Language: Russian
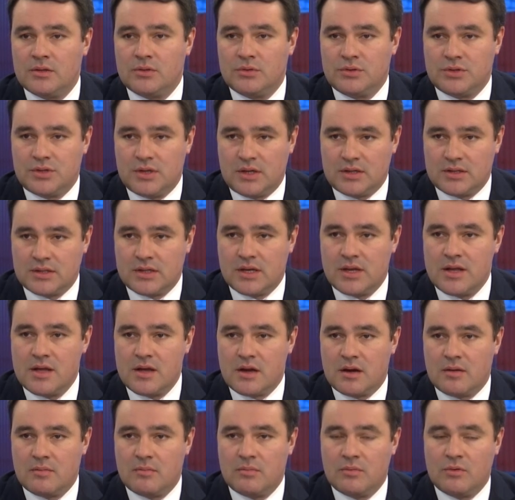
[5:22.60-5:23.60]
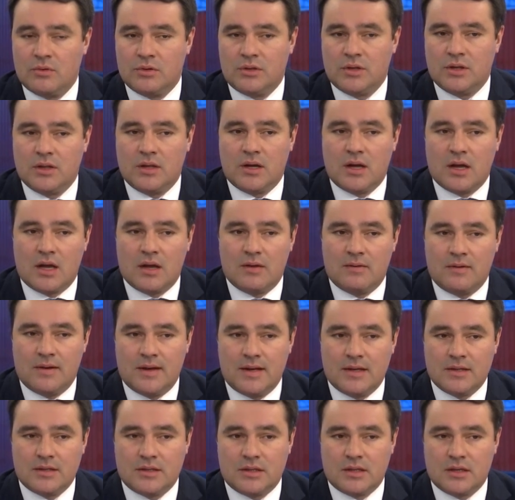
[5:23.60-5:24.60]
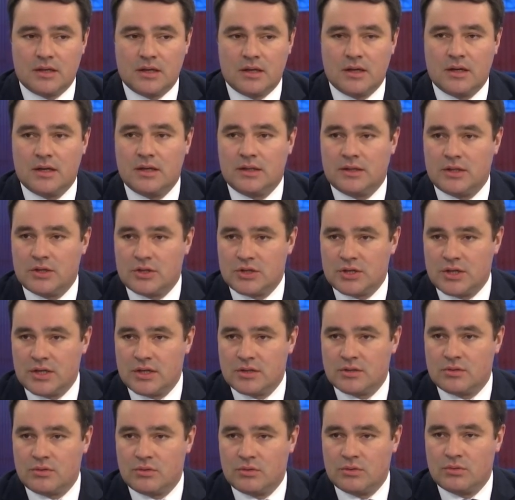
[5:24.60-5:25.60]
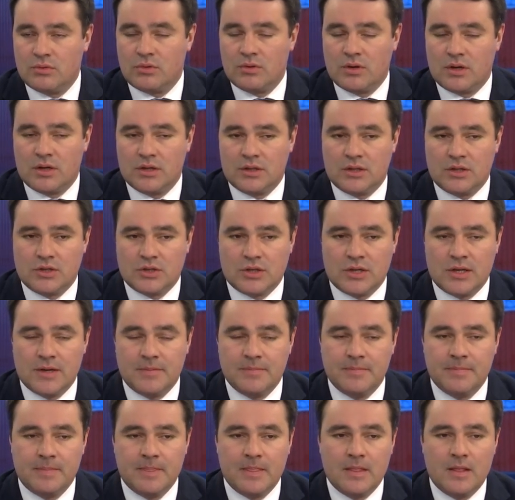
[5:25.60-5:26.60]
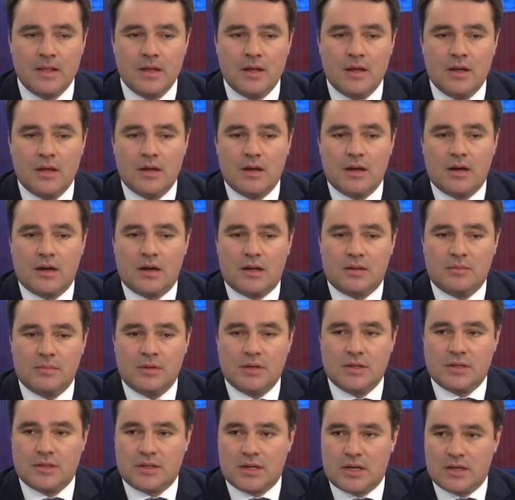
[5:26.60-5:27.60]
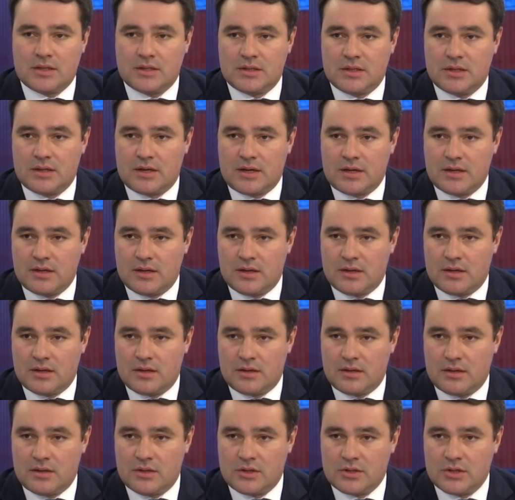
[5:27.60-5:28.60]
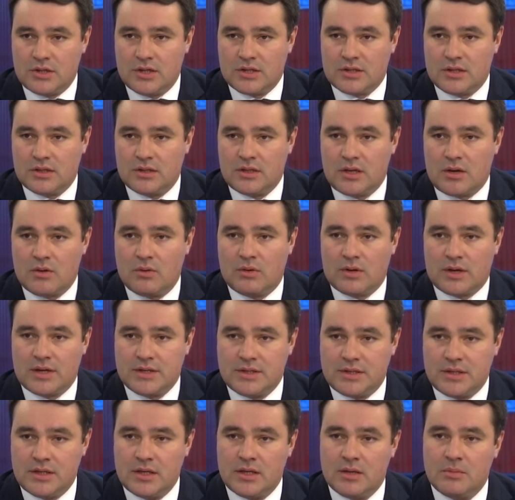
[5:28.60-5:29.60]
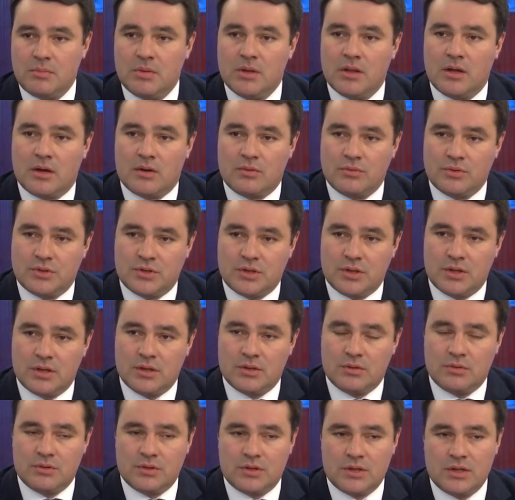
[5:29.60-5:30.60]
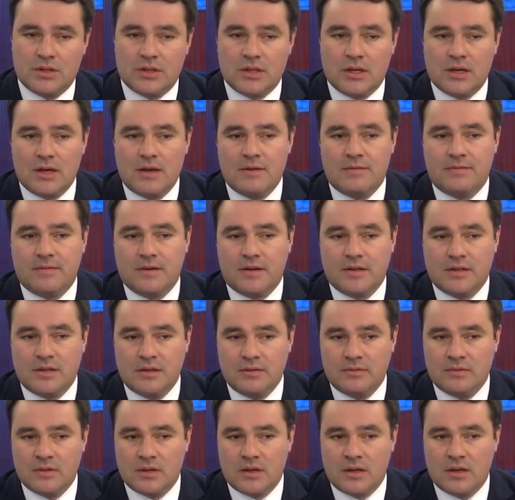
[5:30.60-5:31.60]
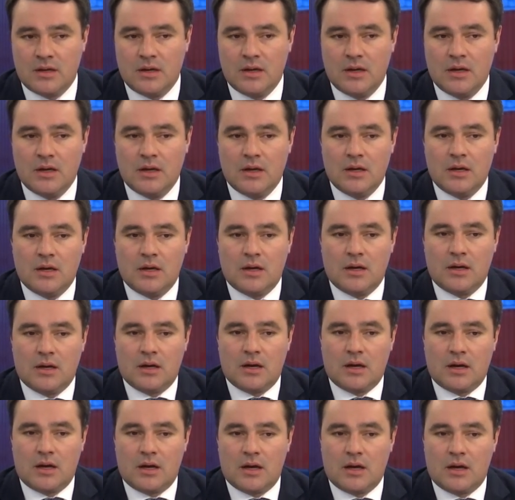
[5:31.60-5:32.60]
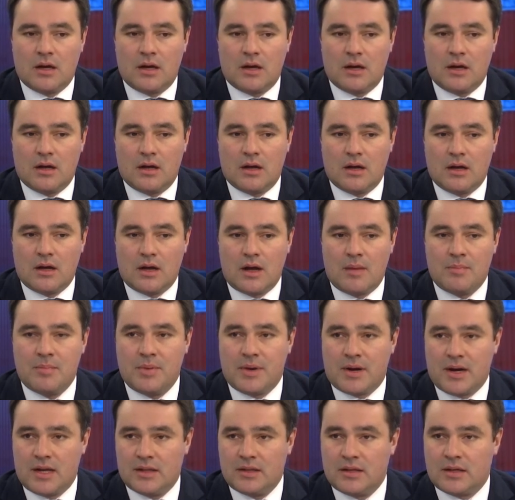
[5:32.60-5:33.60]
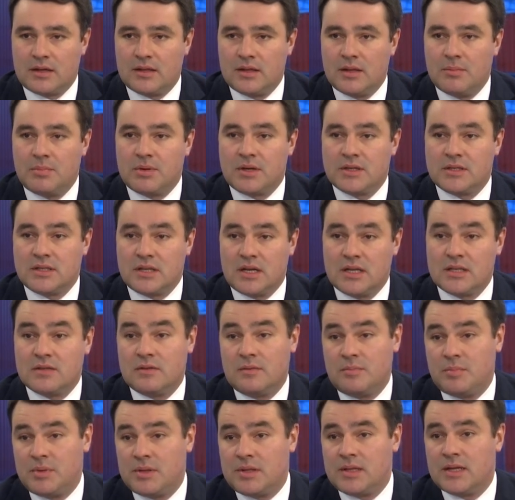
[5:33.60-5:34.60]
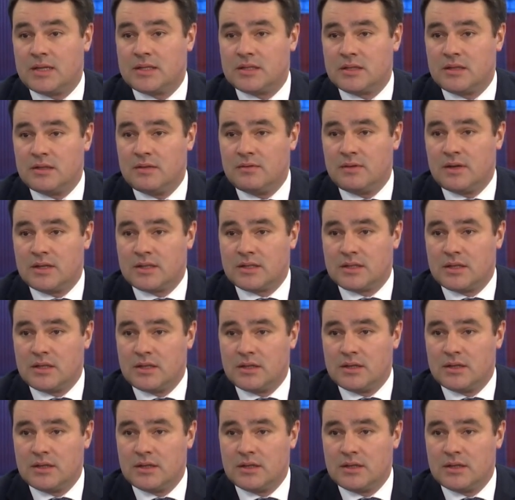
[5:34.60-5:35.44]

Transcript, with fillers: то есть акционером ОТЛК является КТЖ, структура КТЖ, администрация э, железных дорог России и Белоруссии. То есть это эффективный а, оператора на пространстве 15-20.